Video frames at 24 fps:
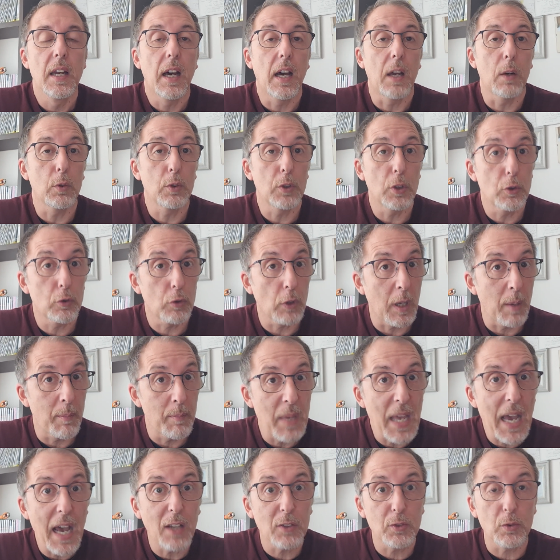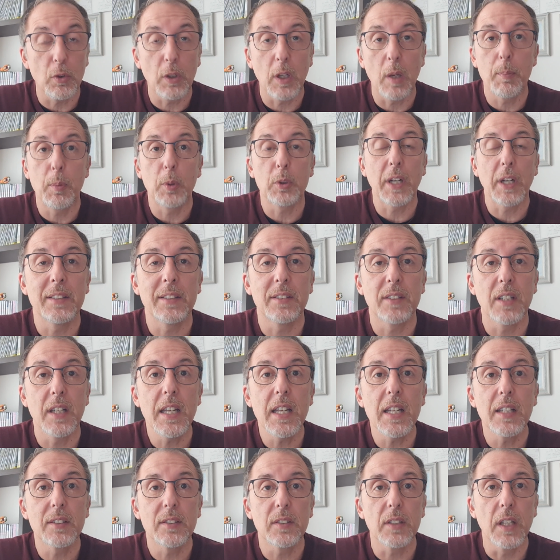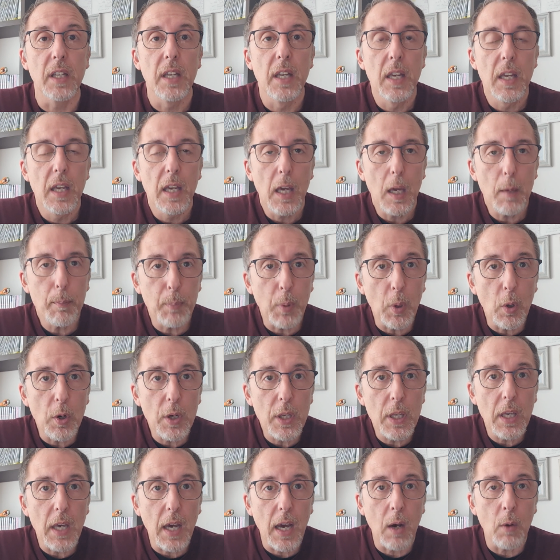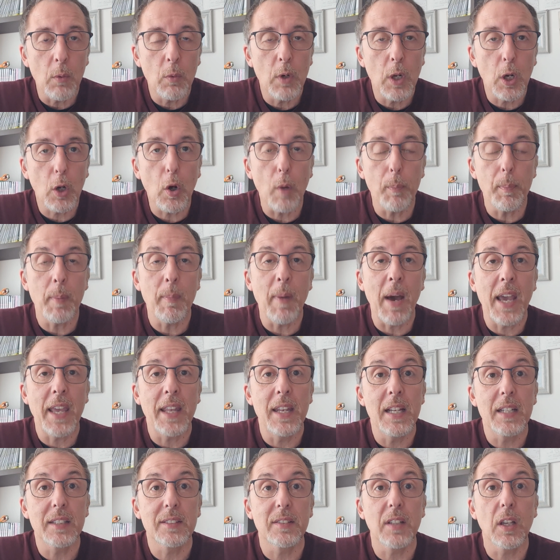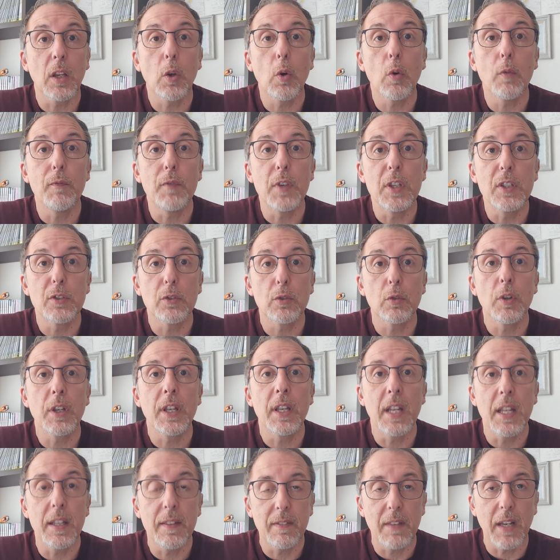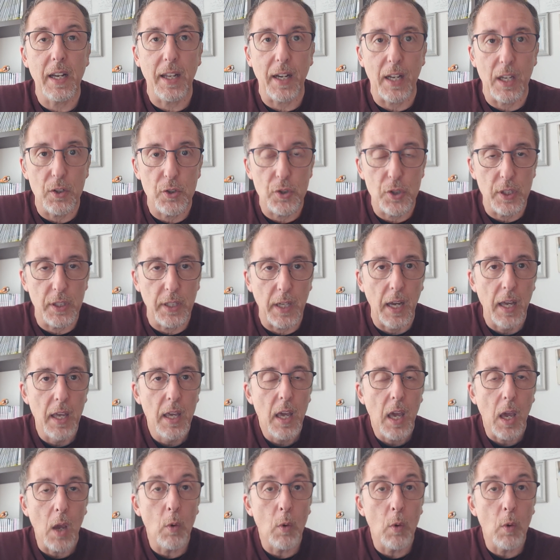allo stesso campo Cambiasso che inserirsi e poi a un Cop Miners che ho visto in netta crescita.